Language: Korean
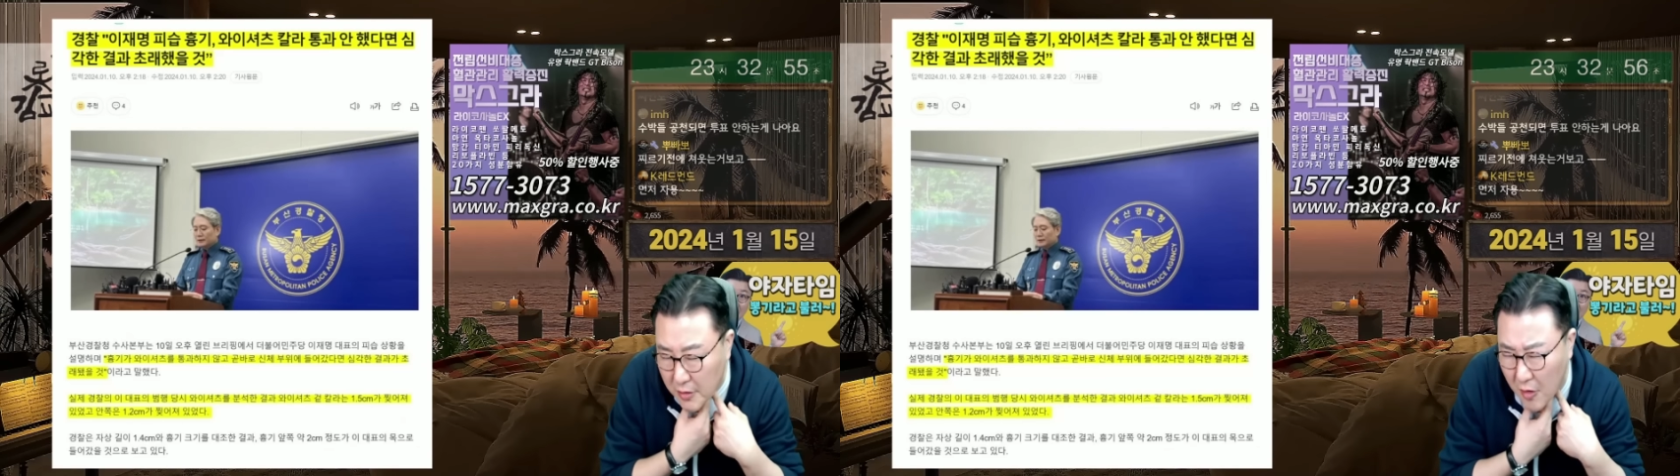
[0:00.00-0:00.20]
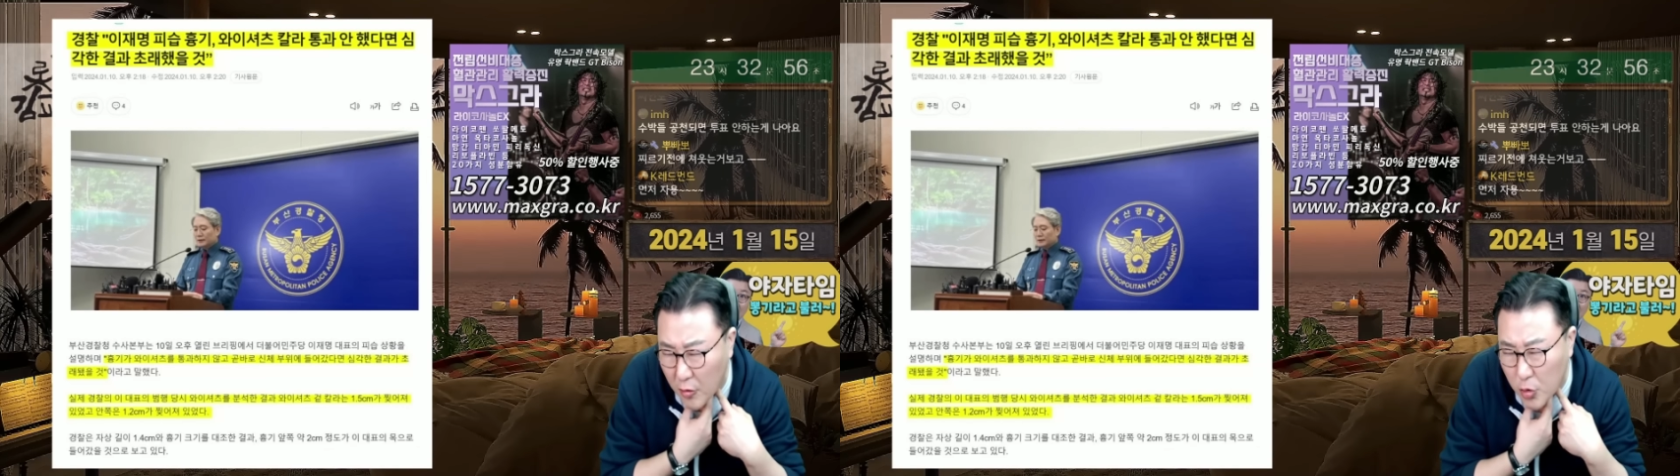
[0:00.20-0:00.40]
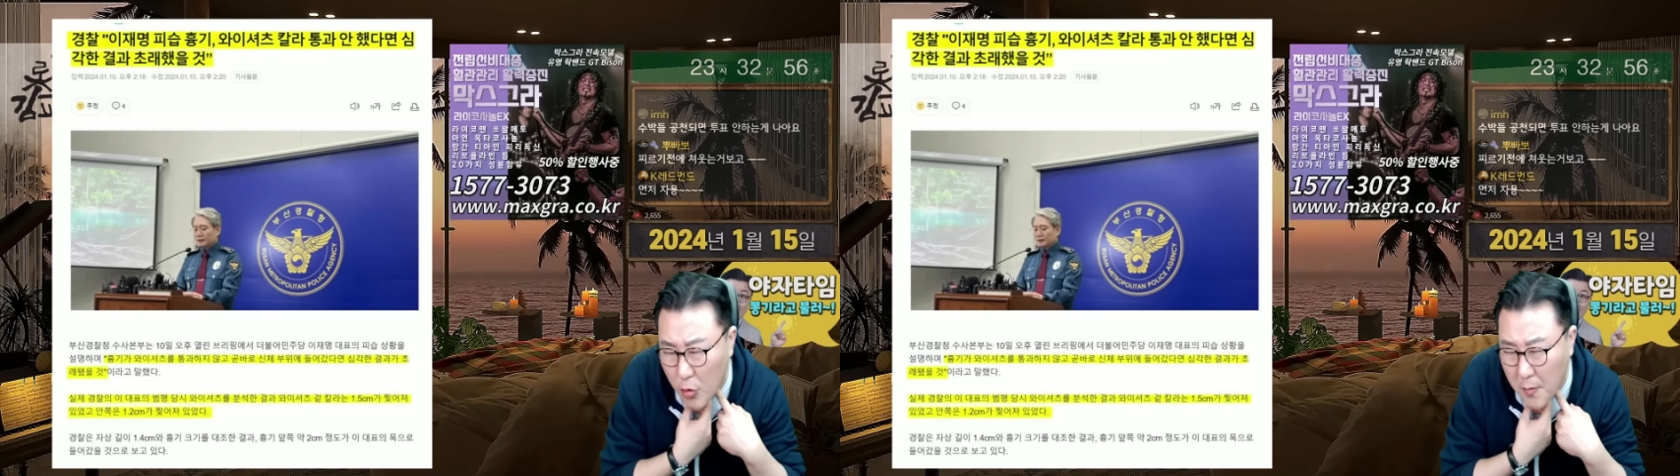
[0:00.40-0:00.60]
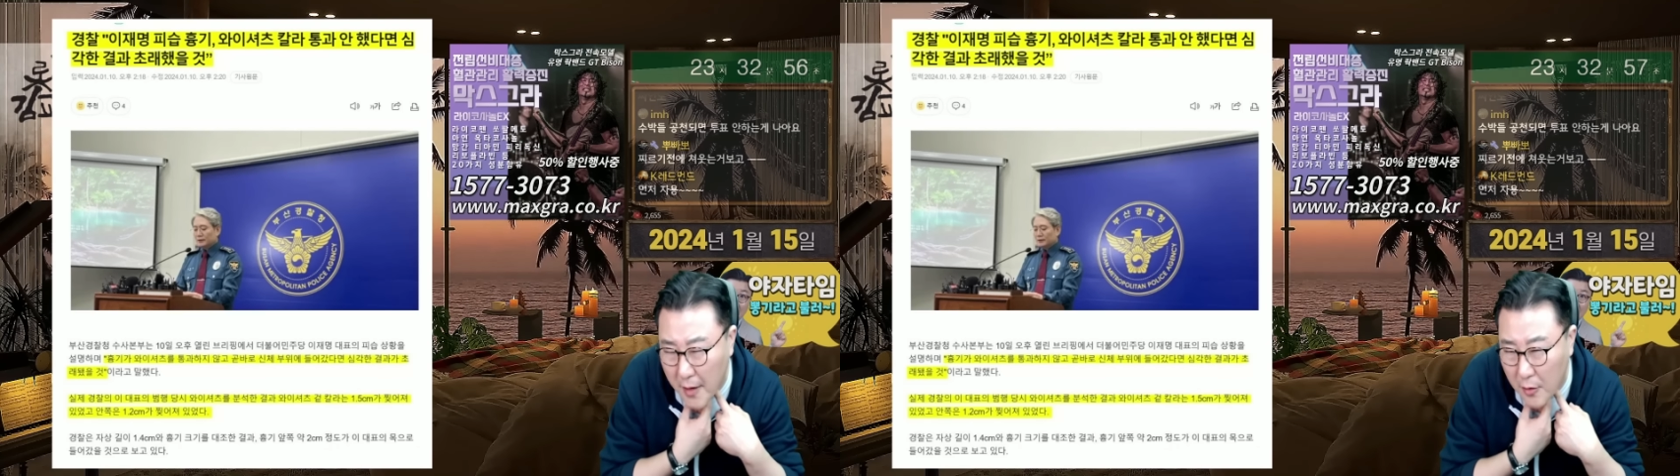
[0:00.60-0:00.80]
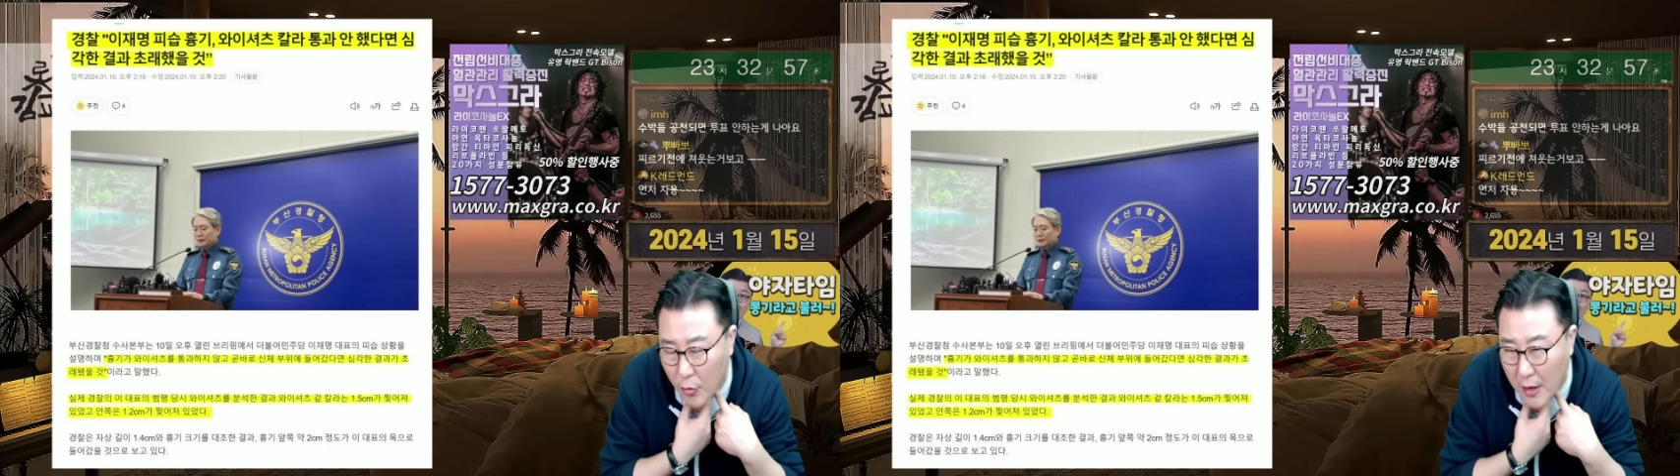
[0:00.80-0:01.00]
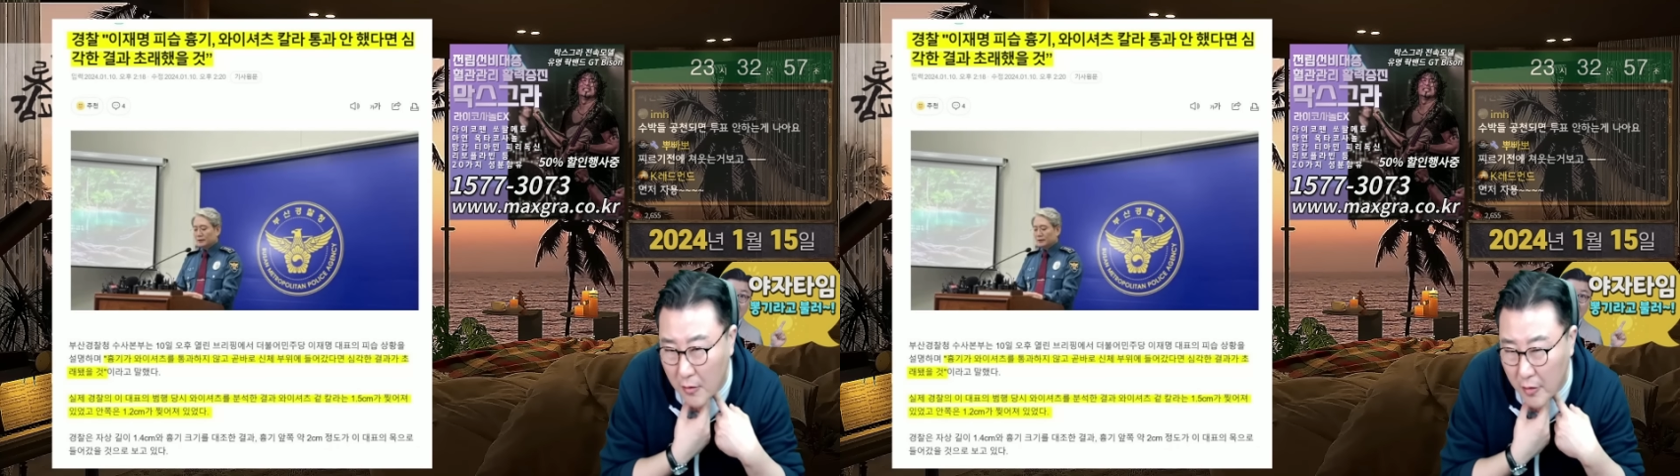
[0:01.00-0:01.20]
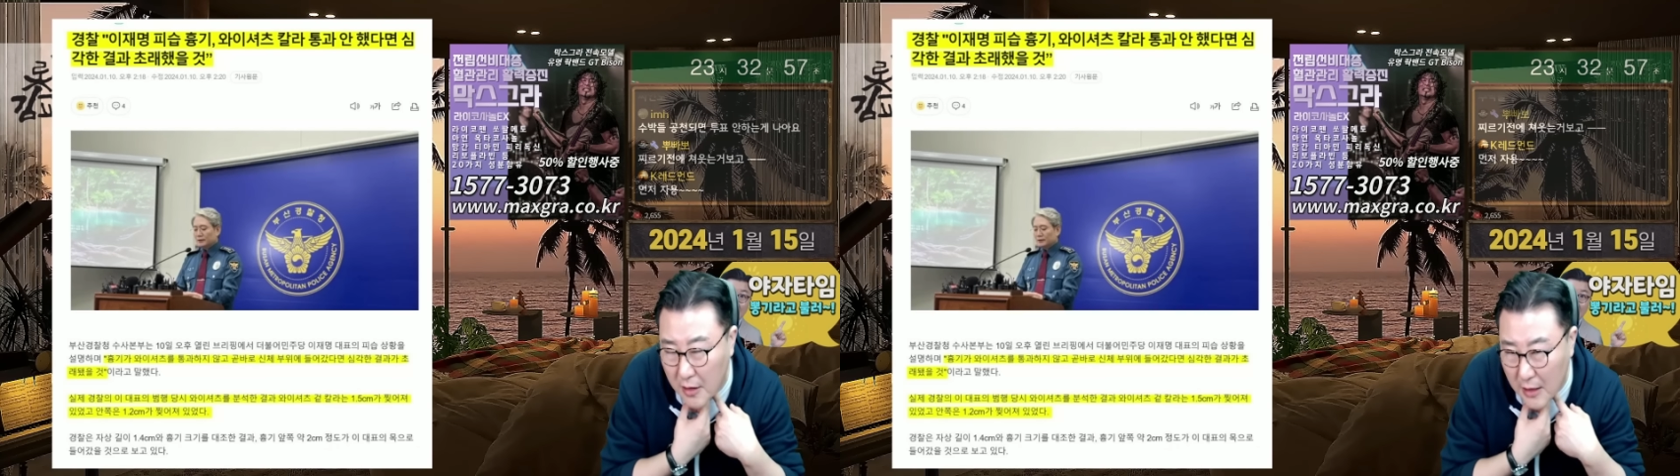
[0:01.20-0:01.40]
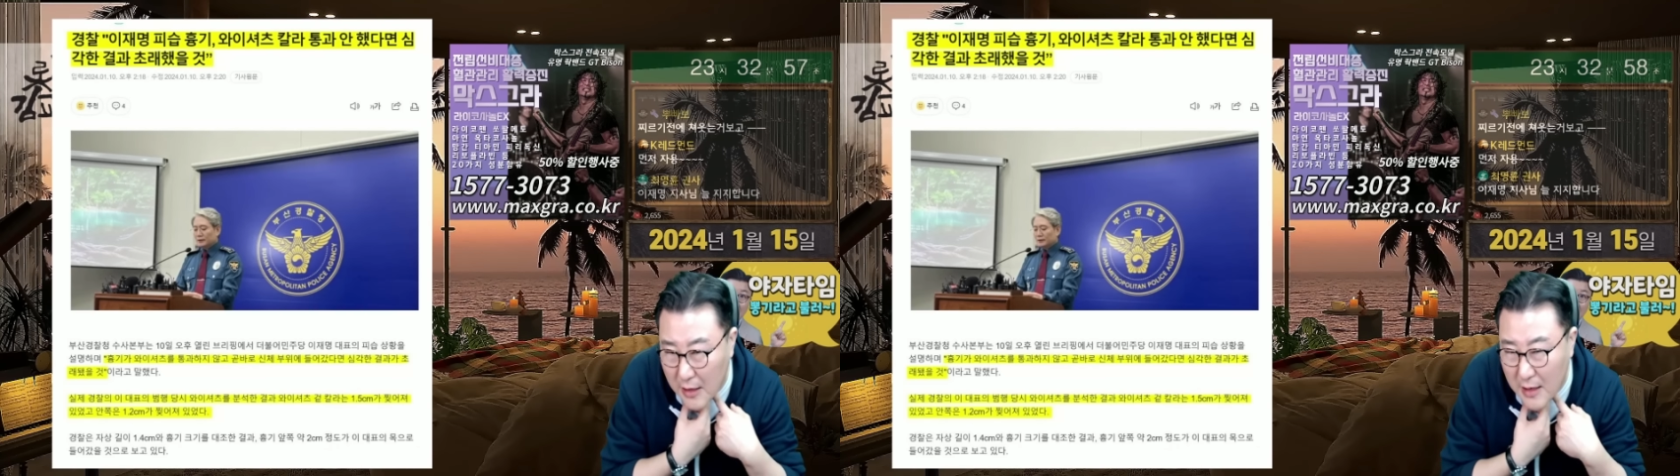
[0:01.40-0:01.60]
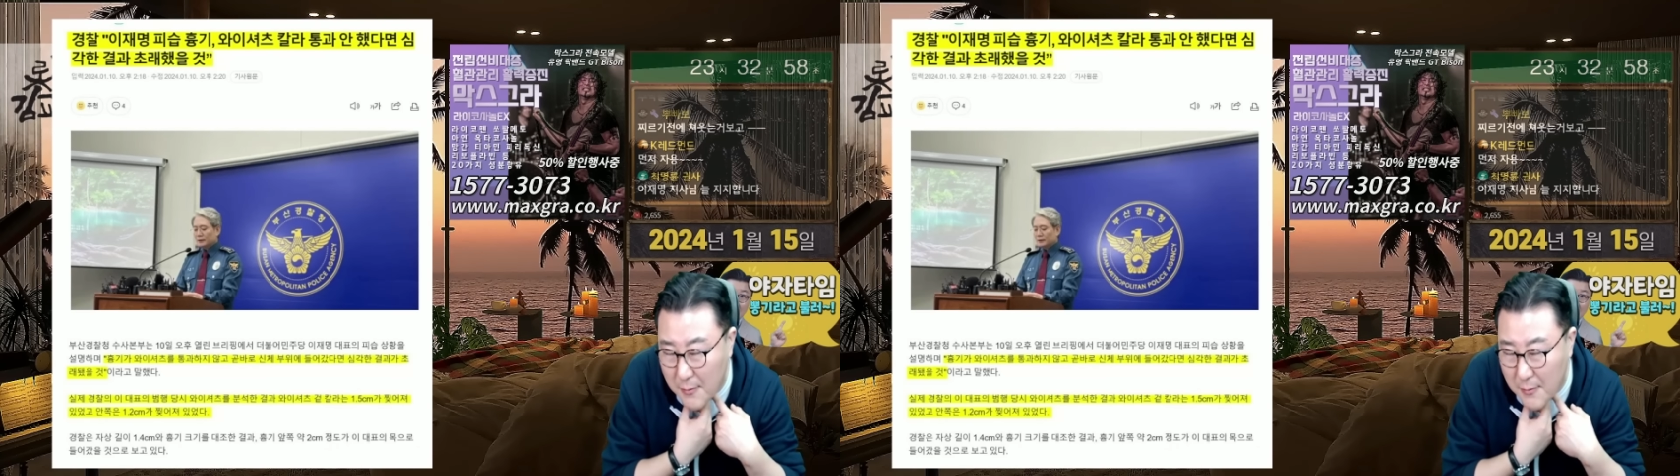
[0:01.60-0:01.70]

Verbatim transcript: 경동맥과 거의 1,